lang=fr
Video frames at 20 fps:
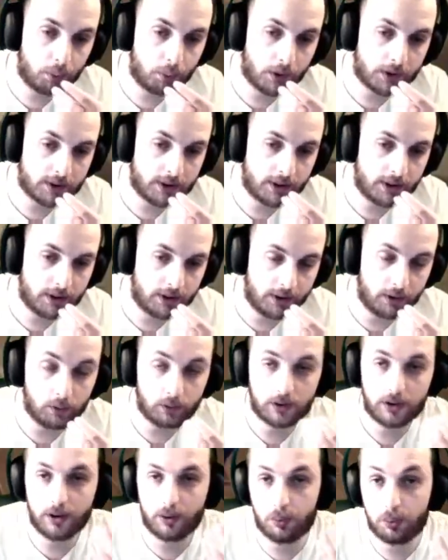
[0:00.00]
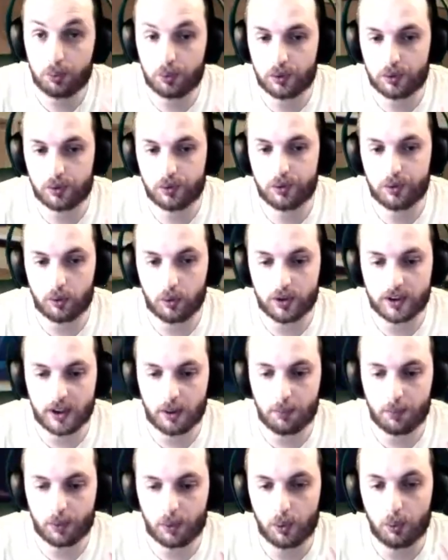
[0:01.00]
du Warzat, et on sait tous sur le
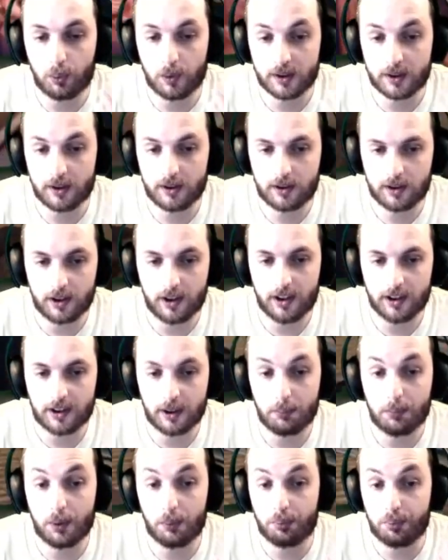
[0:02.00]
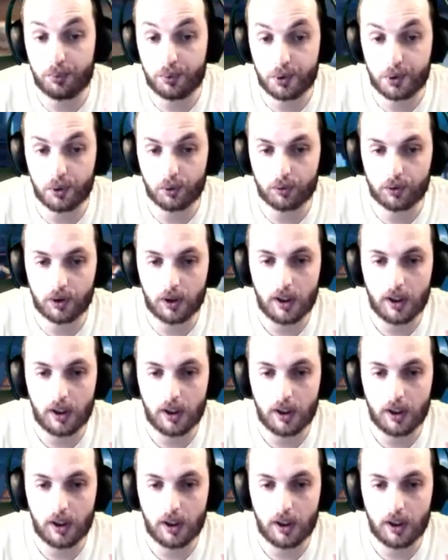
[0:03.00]
sabre que le Warzat est l'étape la plus chiante.